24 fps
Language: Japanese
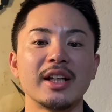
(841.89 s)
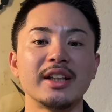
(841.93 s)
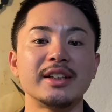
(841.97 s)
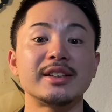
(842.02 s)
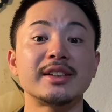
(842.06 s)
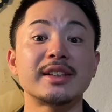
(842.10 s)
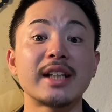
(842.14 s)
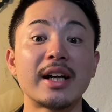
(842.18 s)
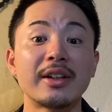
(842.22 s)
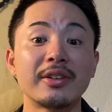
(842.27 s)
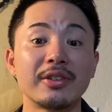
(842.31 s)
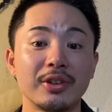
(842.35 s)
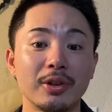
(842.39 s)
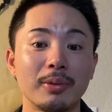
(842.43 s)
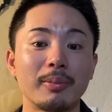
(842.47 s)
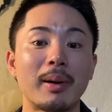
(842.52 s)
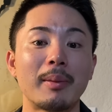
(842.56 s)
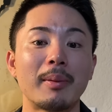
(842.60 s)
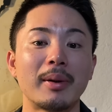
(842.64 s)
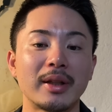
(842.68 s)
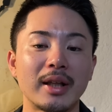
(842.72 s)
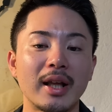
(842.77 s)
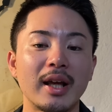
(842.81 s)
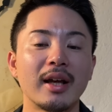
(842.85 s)
一三塁の
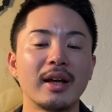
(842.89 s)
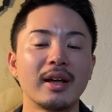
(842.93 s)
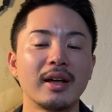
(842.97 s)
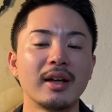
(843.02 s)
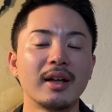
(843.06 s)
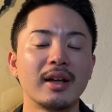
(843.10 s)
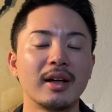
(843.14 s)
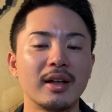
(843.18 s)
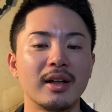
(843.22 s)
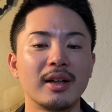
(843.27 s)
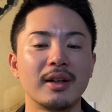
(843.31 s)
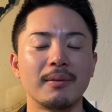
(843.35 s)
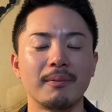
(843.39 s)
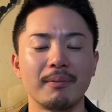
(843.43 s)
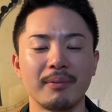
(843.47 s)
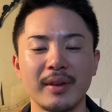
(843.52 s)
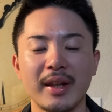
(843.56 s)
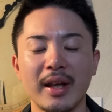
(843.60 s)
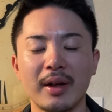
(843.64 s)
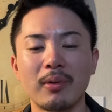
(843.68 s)
場面で。うん。